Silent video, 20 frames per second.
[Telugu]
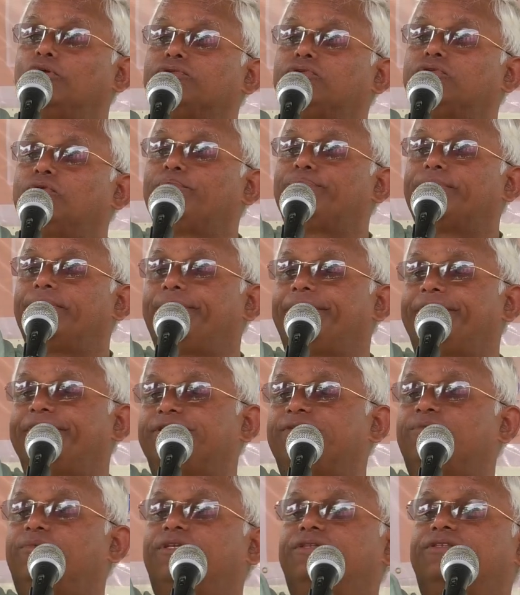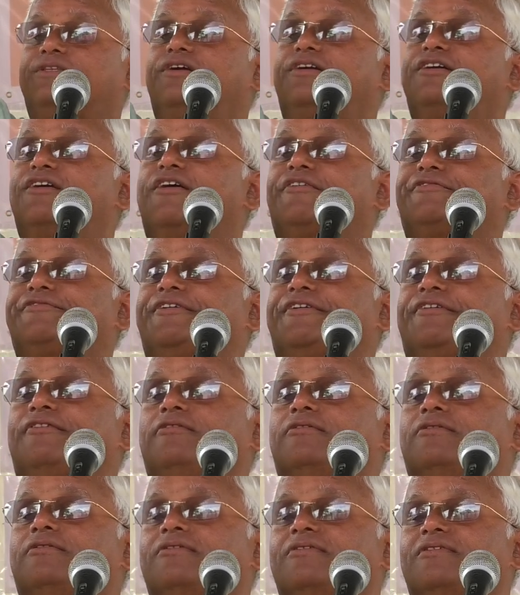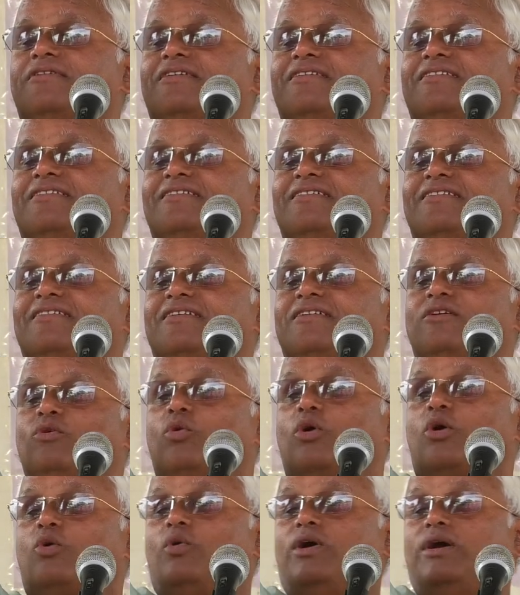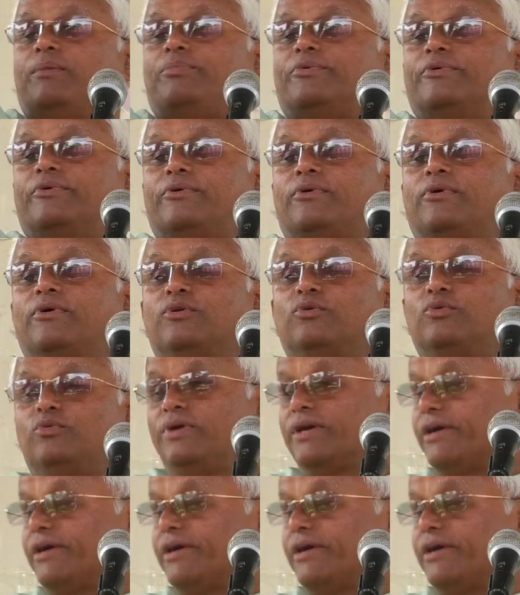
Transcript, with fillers: మొత్తం ప్రపంచమంతా డాక్టర్లు ఒకవైపు నువ్వు